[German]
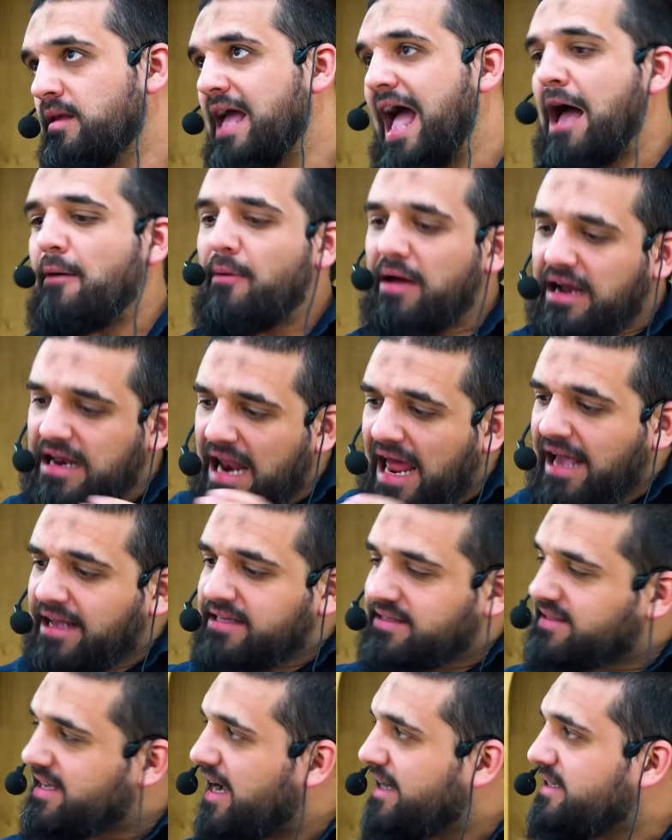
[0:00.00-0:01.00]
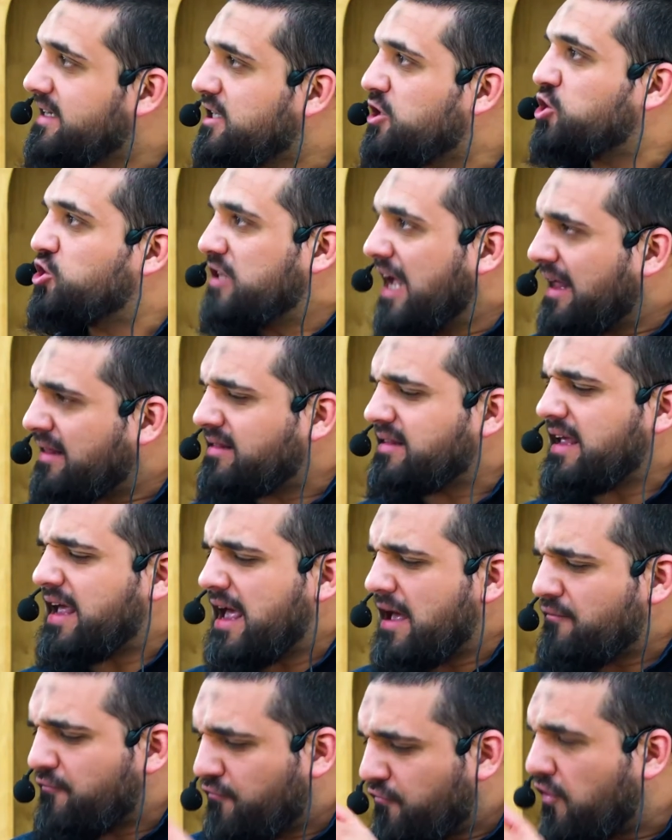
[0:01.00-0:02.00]
Aber gleichzeitig stand
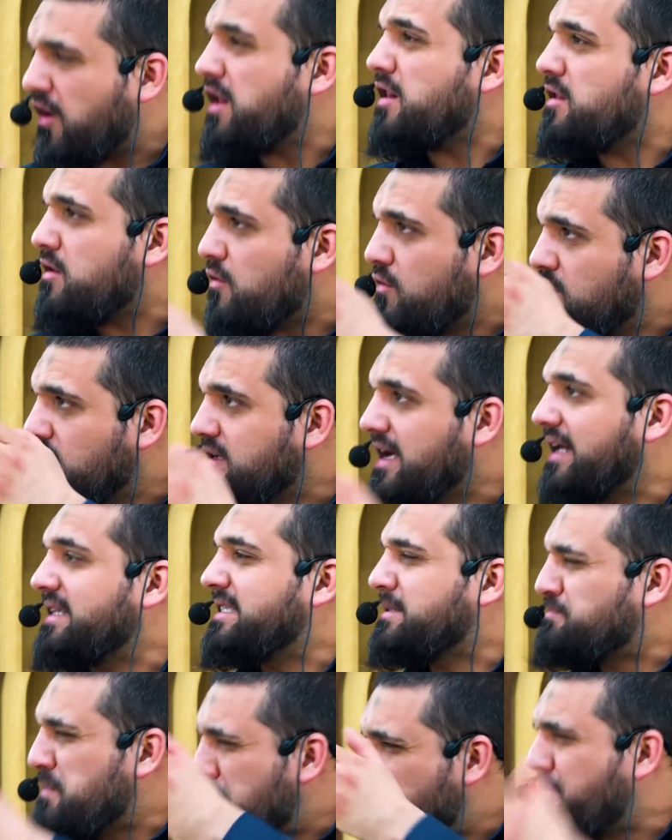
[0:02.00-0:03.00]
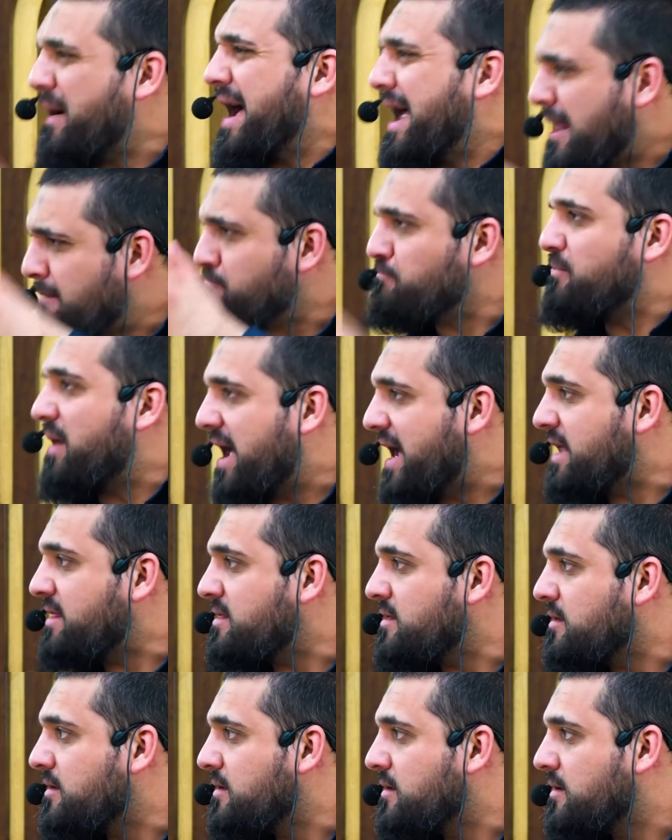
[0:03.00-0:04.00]
er voll und ganz mit beiden Beinen
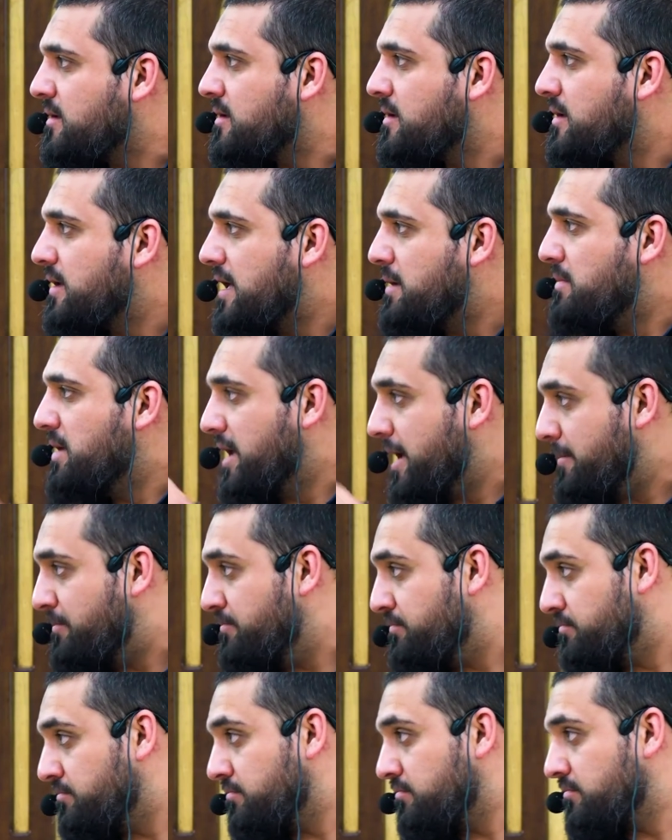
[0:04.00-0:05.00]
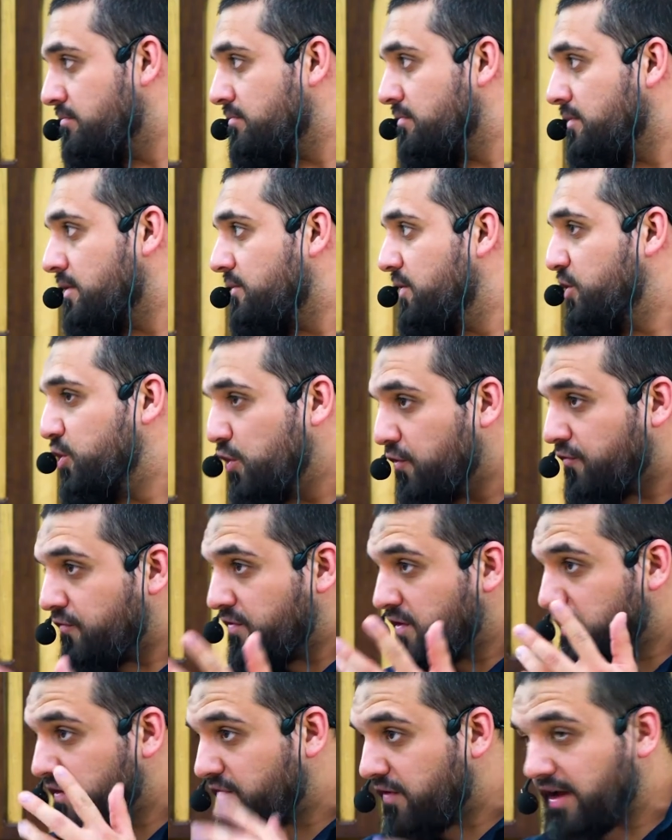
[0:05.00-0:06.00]
im Leben. Wir dürfen
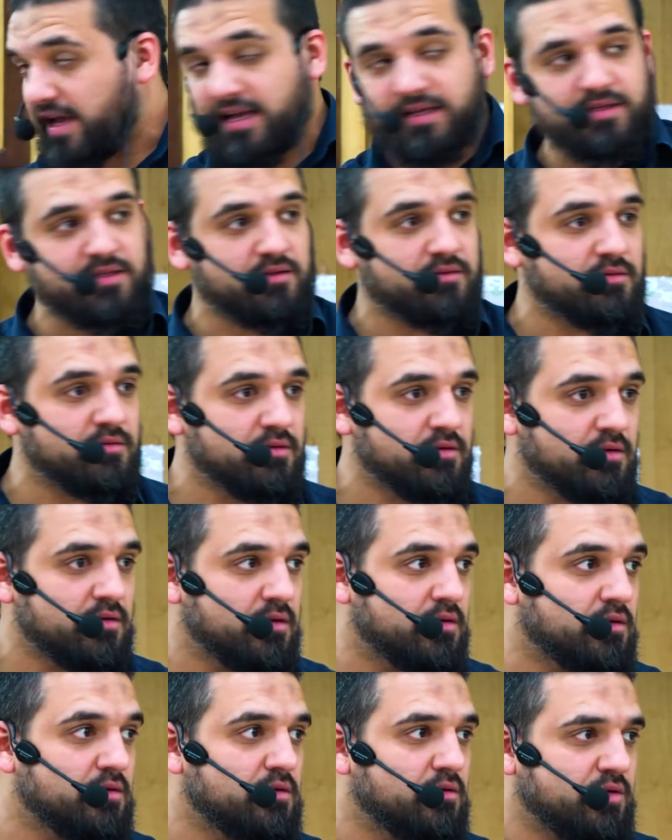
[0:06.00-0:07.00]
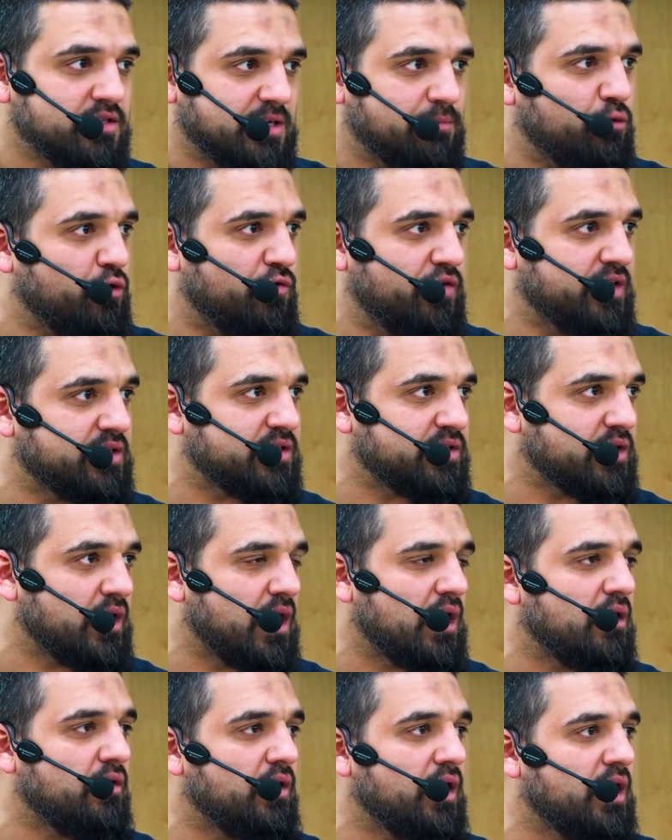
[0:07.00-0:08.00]
nicht vergessen, unser Prophet
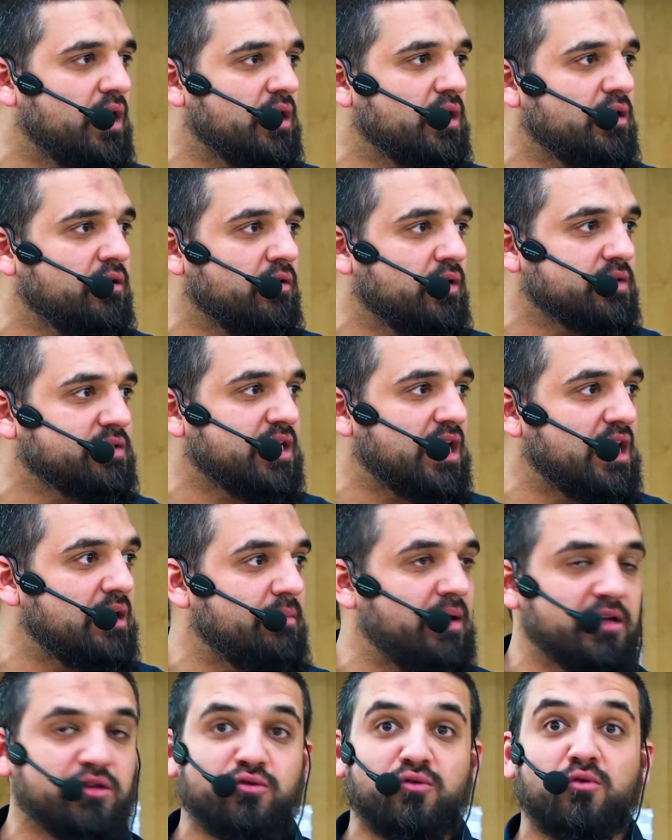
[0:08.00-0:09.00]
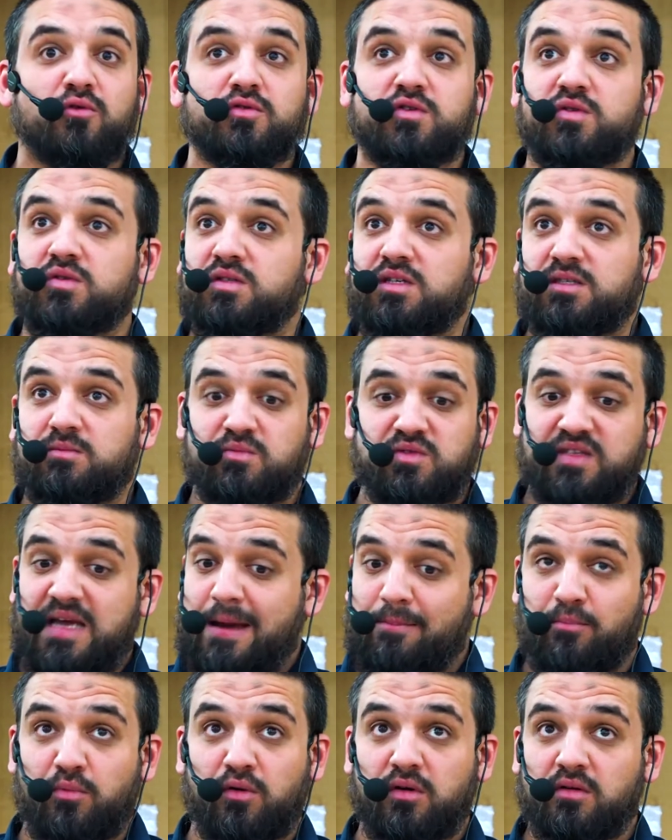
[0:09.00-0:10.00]
sallallahu alaihi wasallam, er trug zu diesem
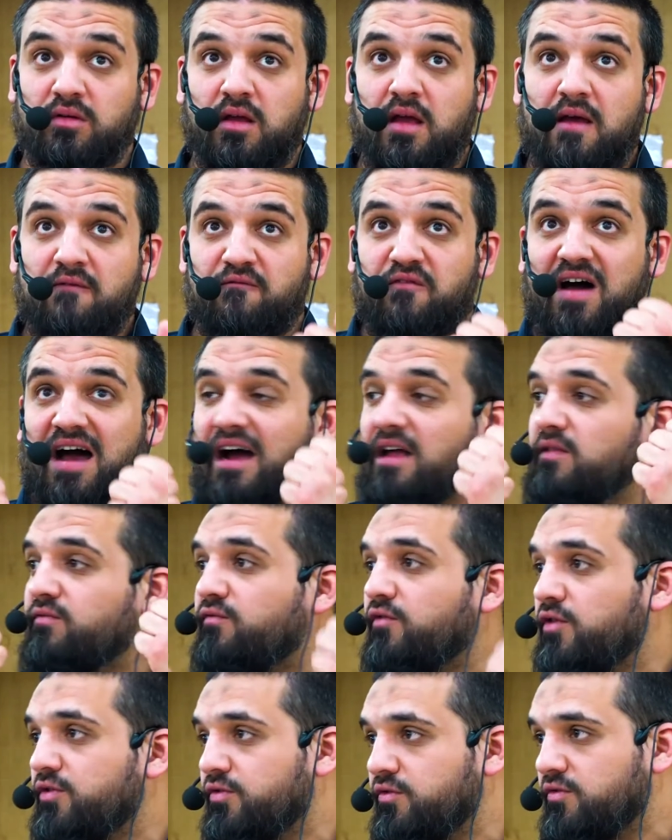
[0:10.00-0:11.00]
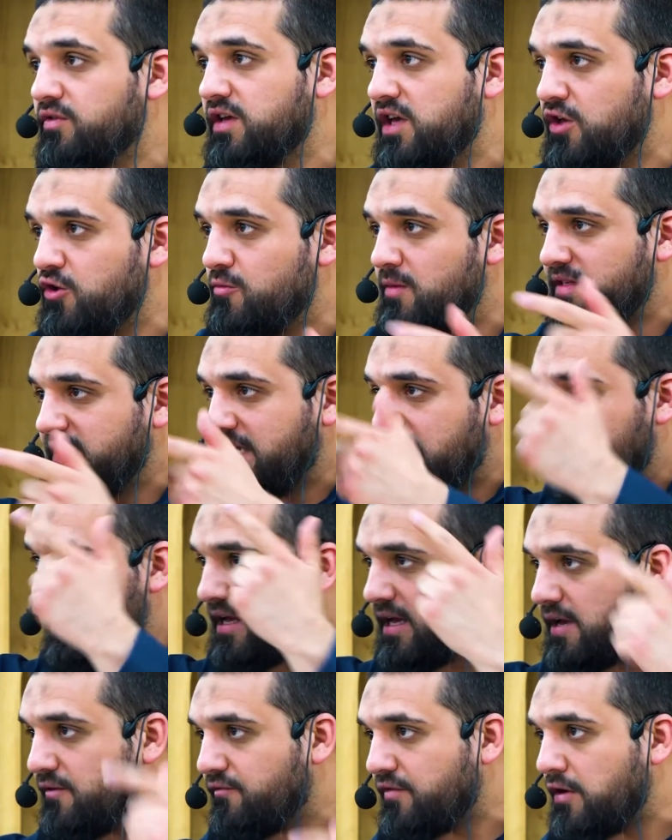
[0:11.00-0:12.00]
Zeitpunkt Verantwortung gegenüber seiner
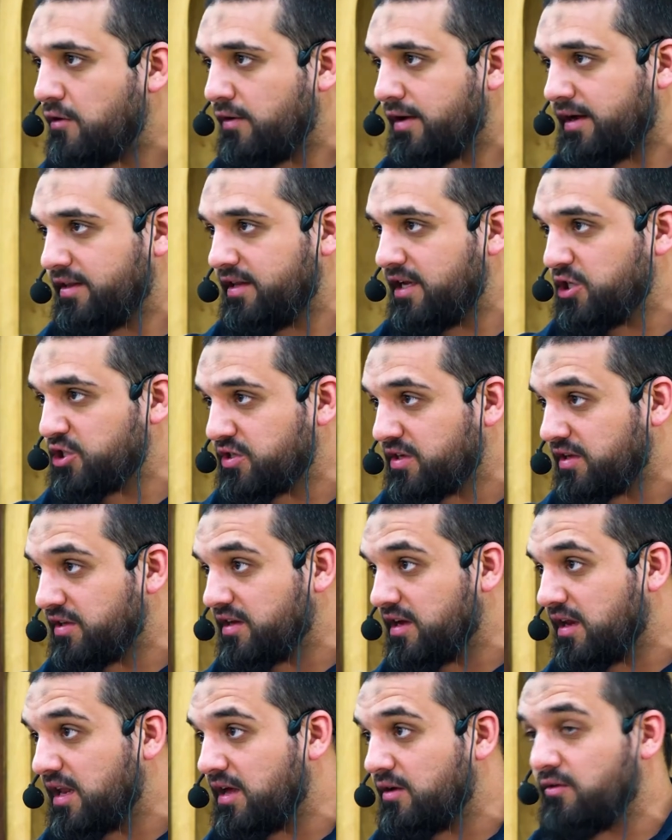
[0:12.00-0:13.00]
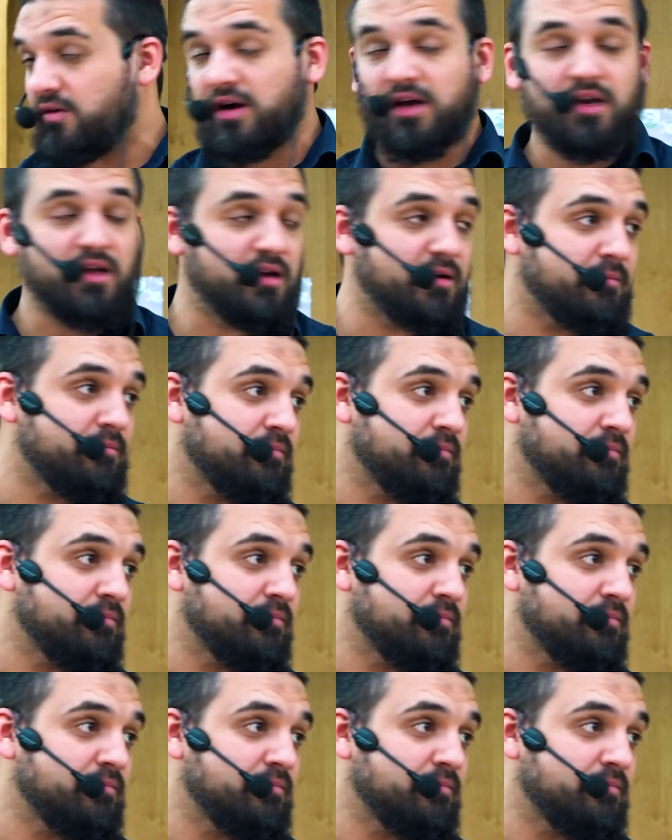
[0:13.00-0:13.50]
Ehefrau Khadija radiallahu anha